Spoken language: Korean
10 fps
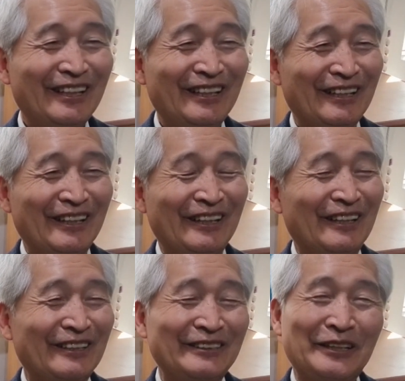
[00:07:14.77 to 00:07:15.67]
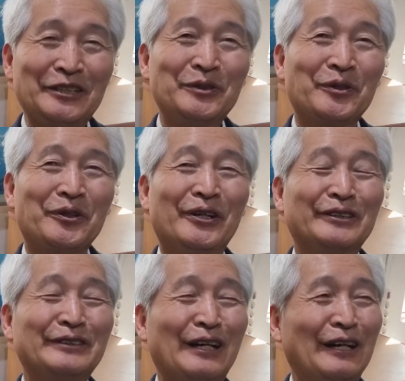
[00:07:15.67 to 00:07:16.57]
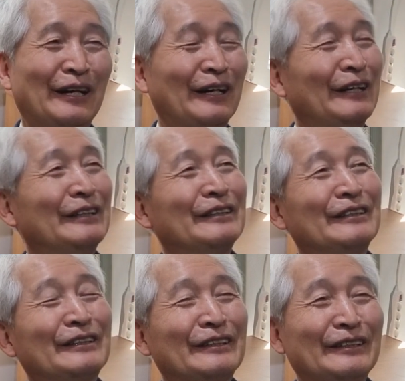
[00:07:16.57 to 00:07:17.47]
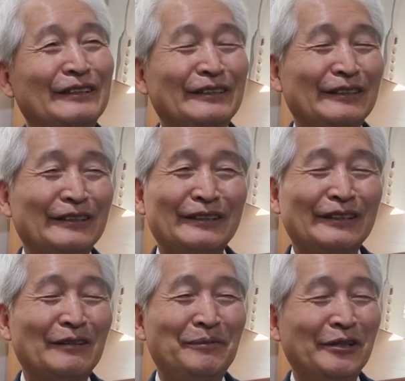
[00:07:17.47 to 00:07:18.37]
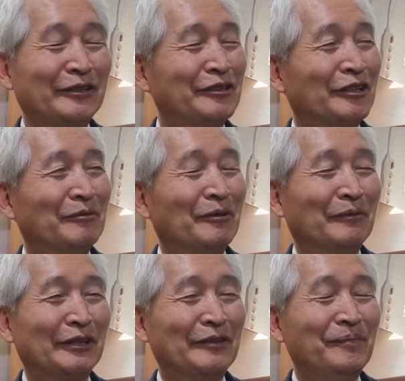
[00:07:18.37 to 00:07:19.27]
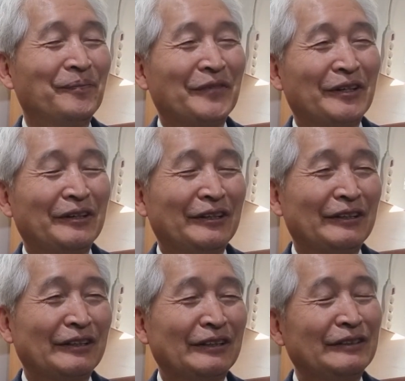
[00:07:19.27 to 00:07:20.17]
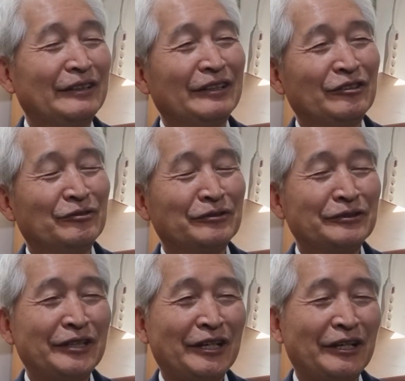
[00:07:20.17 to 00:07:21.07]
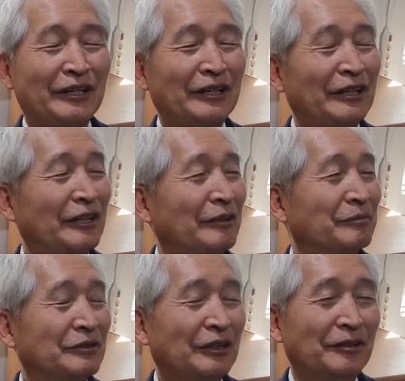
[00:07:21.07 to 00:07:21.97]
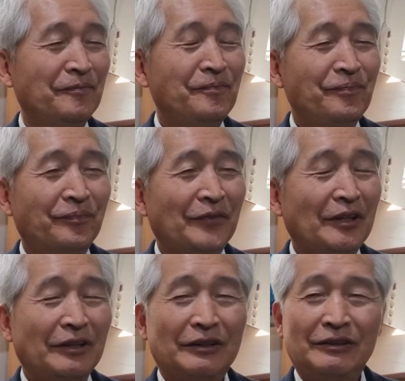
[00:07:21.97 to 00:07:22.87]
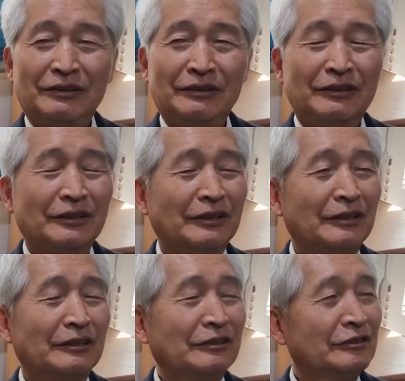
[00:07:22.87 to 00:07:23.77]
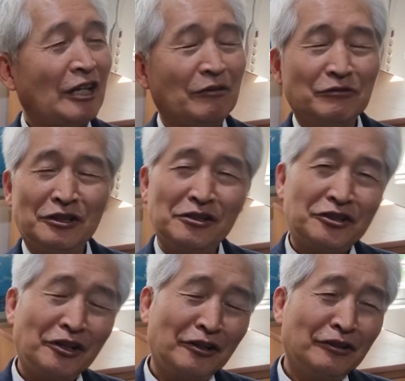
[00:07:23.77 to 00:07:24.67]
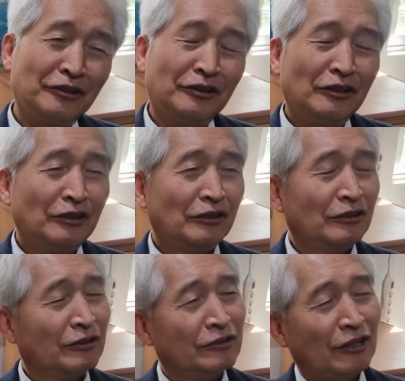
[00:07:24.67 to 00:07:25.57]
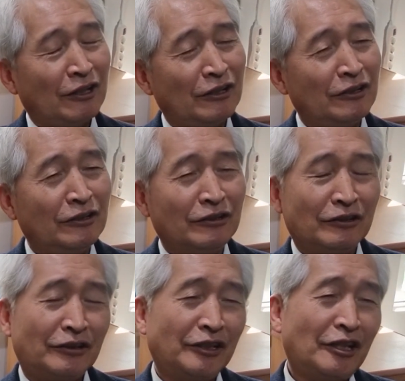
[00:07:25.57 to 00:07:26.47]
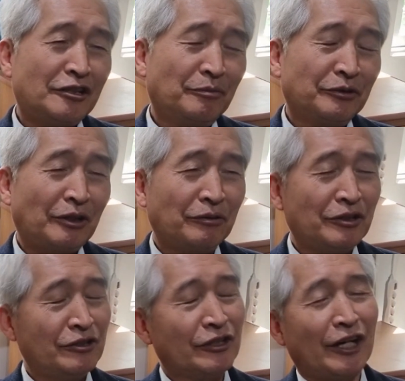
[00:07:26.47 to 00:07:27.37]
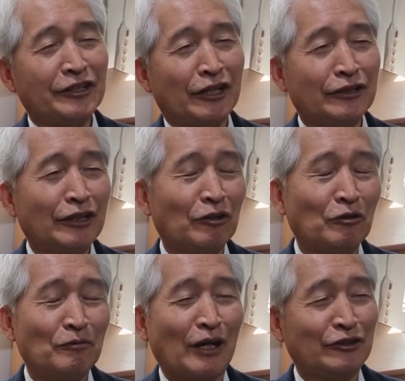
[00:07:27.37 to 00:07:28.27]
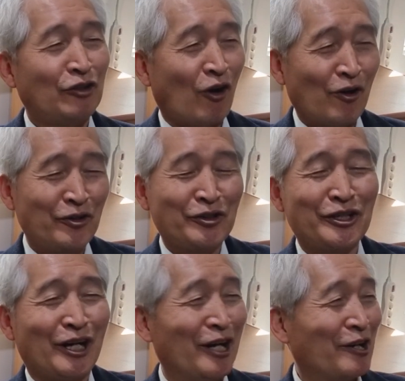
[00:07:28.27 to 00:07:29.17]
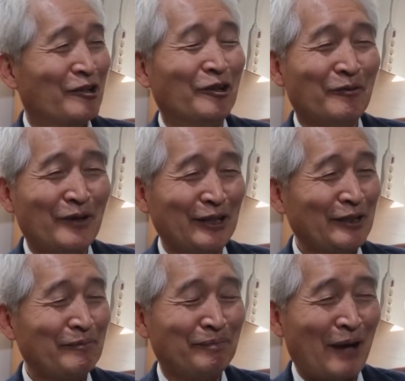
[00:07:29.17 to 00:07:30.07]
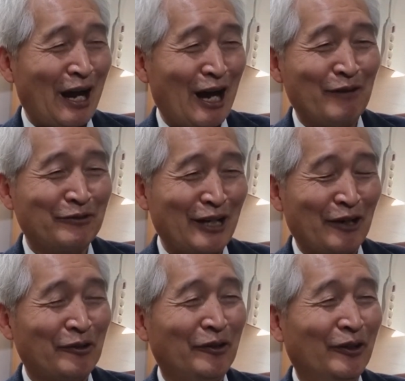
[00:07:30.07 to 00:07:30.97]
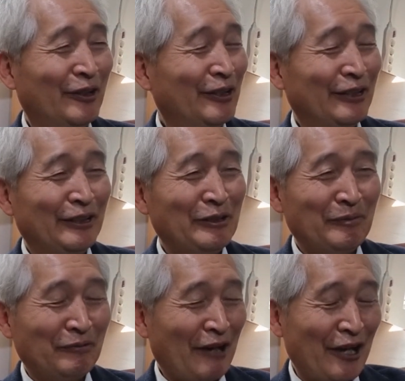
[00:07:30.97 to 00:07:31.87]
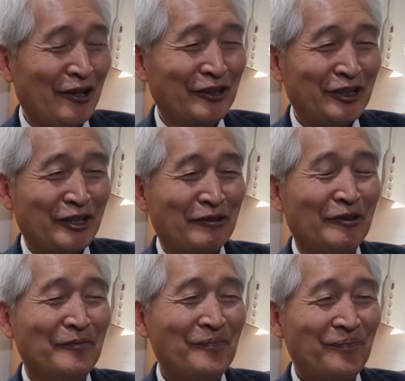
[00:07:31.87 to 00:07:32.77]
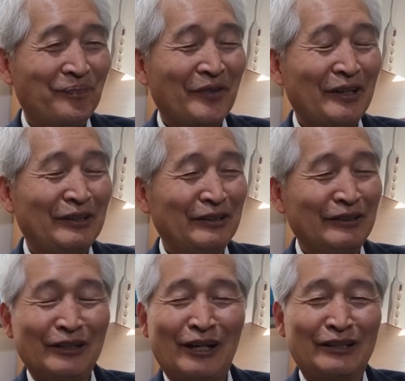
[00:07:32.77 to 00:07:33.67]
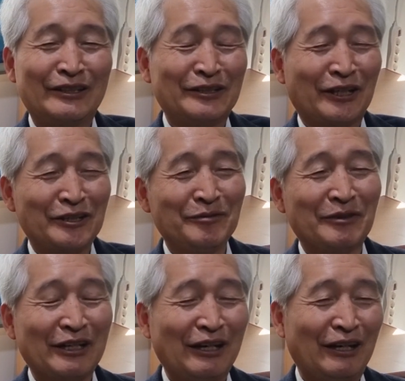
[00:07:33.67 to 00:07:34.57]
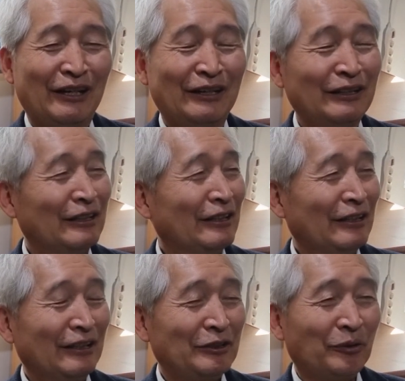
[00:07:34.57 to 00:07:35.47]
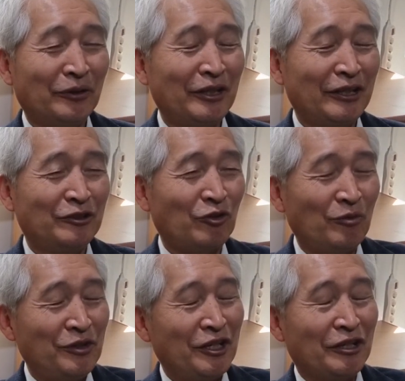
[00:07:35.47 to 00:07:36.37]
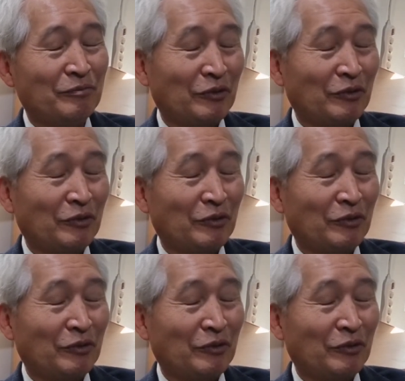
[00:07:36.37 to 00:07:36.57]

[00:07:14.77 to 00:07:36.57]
아, 근데 기독교 역사가 펼쳐진 걸 보면은 특히 중세부터 어, 사무일체를 잘 깨닫지 못하고 인정하지 않는다고 막 정죄하고 막 파문하고 화형시키고 야, 그래 되겠습니까? 교리 조금 이해